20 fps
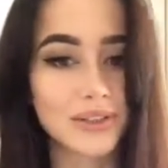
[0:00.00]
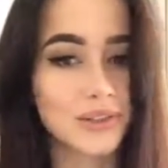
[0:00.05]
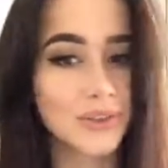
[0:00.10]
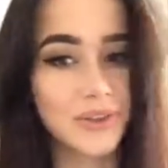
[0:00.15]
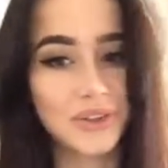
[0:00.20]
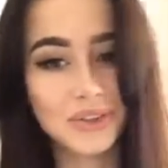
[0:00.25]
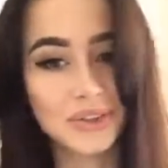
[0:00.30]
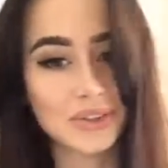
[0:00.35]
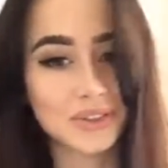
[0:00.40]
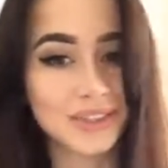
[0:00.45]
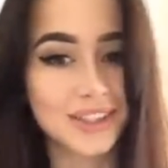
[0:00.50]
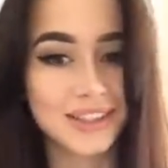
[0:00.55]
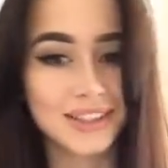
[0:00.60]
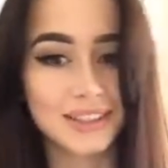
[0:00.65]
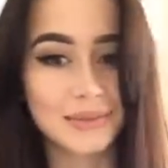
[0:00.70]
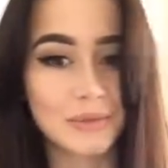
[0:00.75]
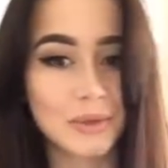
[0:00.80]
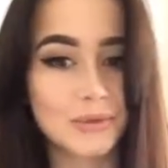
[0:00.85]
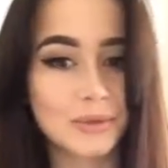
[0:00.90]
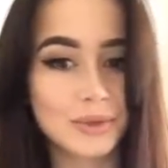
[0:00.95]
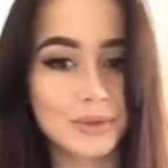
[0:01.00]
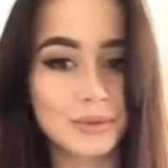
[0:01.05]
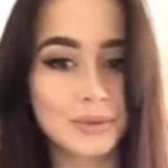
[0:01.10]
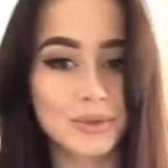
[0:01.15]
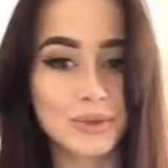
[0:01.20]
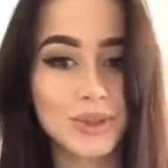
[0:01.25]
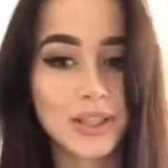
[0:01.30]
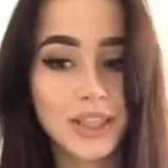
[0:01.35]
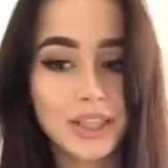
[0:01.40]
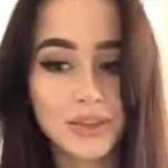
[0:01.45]
но это,
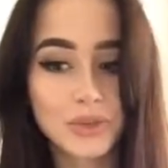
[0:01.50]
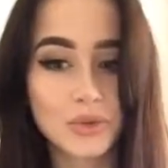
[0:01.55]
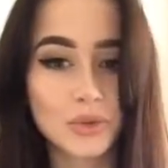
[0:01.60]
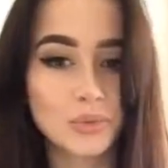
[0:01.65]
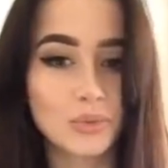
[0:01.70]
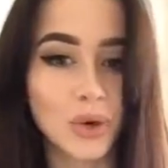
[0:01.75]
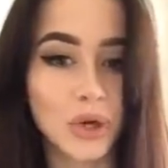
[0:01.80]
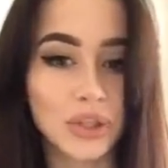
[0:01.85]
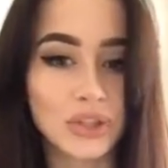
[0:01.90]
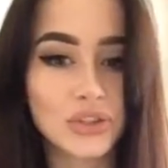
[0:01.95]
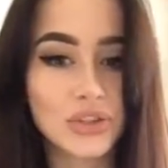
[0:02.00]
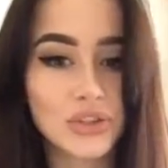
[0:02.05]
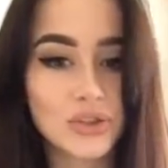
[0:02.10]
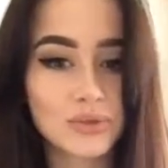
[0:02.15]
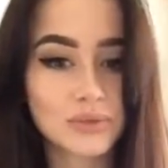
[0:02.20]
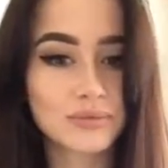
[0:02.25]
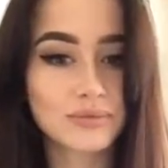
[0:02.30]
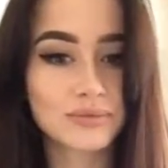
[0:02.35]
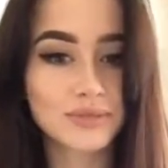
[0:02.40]
по-моему, too much.